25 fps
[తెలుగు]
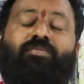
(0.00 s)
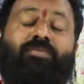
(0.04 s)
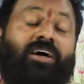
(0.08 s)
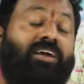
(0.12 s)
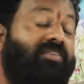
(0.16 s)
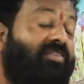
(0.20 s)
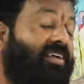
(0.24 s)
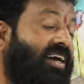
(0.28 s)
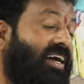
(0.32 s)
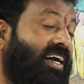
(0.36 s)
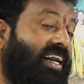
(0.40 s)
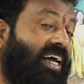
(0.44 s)

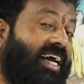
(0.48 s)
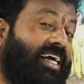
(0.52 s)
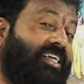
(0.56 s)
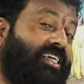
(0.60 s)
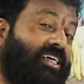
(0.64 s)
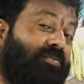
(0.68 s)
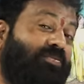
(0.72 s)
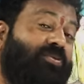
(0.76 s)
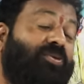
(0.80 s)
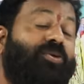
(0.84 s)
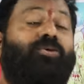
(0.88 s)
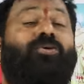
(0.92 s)
మరి వీళ్ళని ఏ
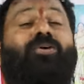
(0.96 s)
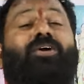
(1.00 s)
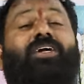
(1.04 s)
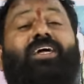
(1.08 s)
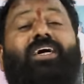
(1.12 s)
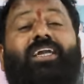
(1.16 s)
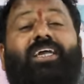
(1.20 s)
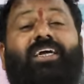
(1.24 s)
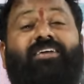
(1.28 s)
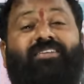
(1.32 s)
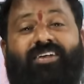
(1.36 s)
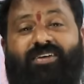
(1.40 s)
చెప్తూ
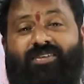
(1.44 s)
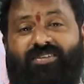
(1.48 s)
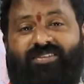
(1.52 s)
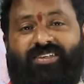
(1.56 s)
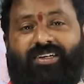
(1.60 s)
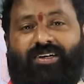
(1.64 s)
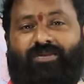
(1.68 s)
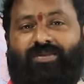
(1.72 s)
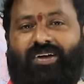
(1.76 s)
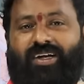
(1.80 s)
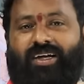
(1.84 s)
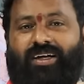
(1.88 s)
కొట్టాలి ఈ
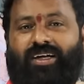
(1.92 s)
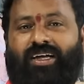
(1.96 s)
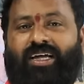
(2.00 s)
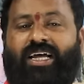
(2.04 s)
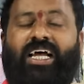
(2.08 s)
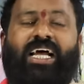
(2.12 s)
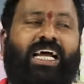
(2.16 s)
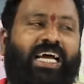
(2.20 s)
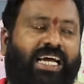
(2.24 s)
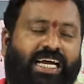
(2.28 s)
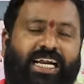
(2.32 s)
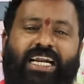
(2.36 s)
సంవత్సరంలో
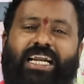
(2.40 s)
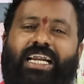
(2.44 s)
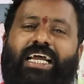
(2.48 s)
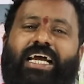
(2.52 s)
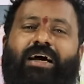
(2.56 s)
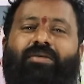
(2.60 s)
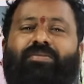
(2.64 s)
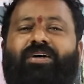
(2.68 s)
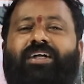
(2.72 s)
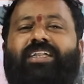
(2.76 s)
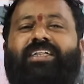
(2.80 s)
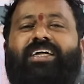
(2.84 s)
ఇన్ని
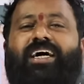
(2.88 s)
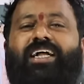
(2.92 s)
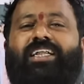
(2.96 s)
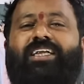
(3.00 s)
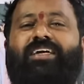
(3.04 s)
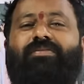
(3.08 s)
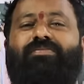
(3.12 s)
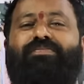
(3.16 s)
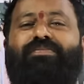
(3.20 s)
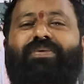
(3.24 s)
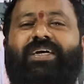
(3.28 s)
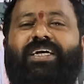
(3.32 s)
అబద్ధాలు
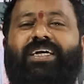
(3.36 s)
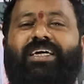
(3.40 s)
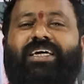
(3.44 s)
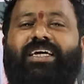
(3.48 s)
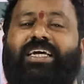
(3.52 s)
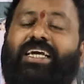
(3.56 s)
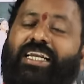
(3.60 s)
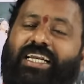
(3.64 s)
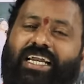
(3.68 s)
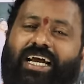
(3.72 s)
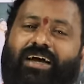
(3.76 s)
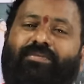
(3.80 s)
చెప్పి
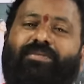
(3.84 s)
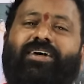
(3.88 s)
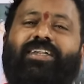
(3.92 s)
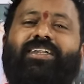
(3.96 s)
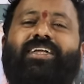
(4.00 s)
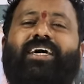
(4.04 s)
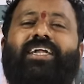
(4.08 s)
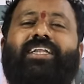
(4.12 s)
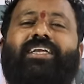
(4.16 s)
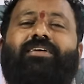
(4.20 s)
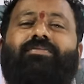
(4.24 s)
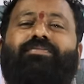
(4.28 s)
ఇన్ని
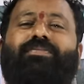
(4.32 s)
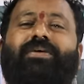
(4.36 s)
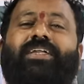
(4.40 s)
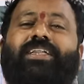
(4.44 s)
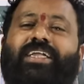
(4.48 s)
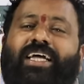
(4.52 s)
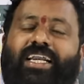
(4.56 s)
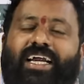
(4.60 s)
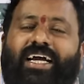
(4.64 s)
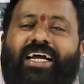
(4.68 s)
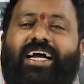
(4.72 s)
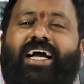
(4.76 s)
అబద్ధాలు చెప్పి
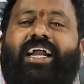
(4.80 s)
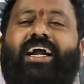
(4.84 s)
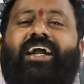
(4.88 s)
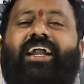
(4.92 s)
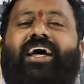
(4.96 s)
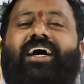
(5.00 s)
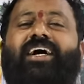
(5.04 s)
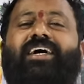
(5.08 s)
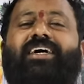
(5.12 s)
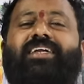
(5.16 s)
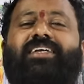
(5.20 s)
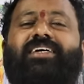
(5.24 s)

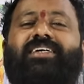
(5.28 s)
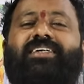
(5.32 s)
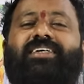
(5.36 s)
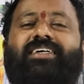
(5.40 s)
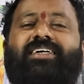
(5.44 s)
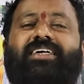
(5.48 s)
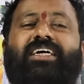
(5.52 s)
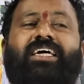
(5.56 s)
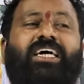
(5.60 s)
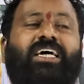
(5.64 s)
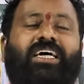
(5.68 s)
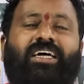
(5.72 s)
తెలంగాణను ఆగం
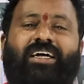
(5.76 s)
చేసి